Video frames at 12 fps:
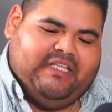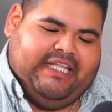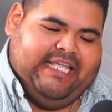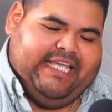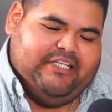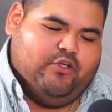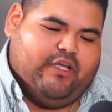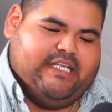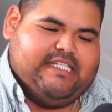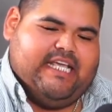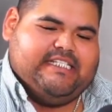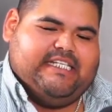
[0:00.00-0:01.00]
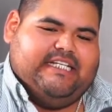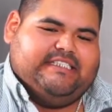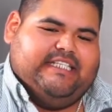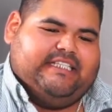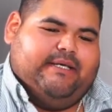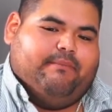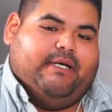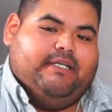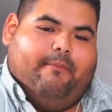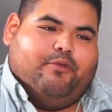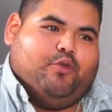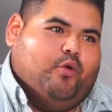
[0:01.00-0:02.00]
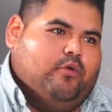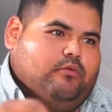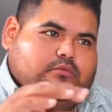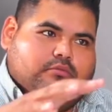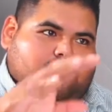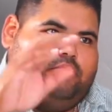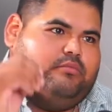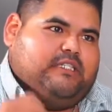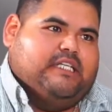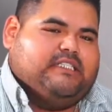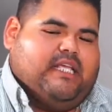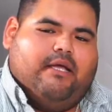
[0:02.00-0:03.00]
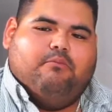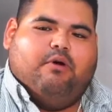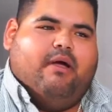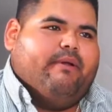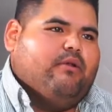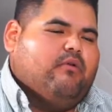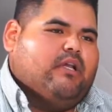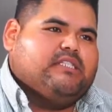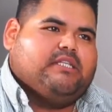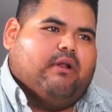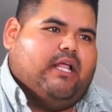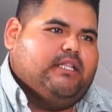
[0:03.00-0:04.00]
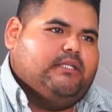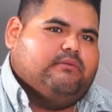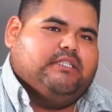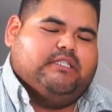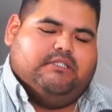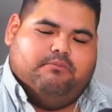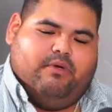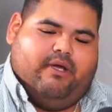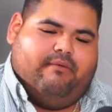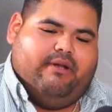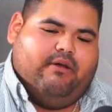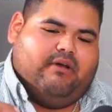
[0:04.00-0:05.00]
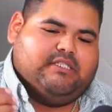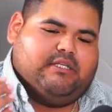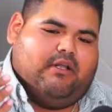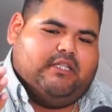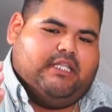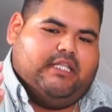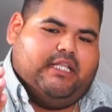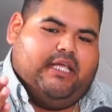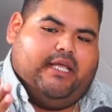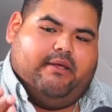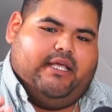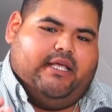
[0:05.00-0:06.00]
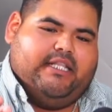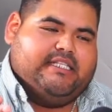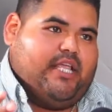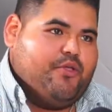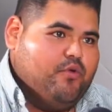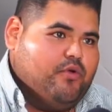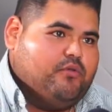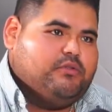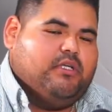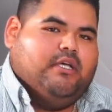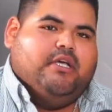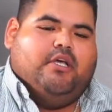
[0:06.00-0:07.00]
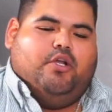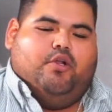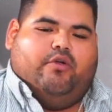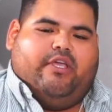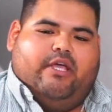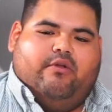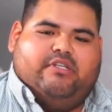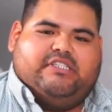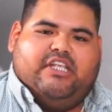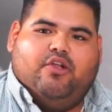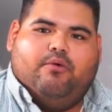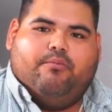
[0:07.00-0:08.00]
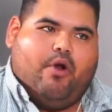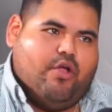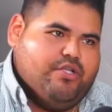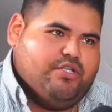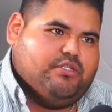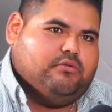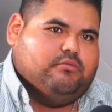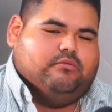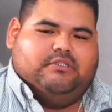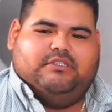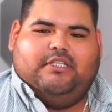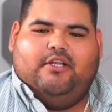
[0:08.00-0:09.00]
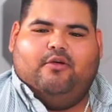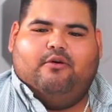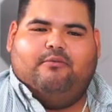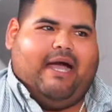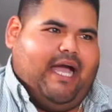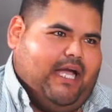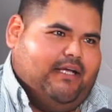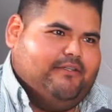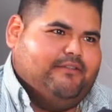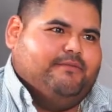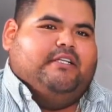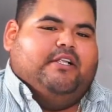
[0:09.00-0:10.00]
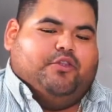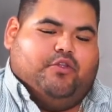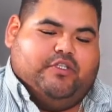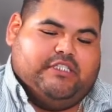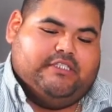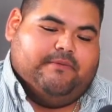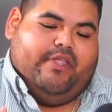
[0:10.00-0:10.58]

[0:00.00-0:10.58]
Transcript: ¿qué es lo que se hace en este tema? Tú ¿Sabes que Voy a abrir un restaurante, güey. Voy a abrir un restaurante de desayunos. Lo quiero estilo brunch, estilo baja, ¿no? Entonces,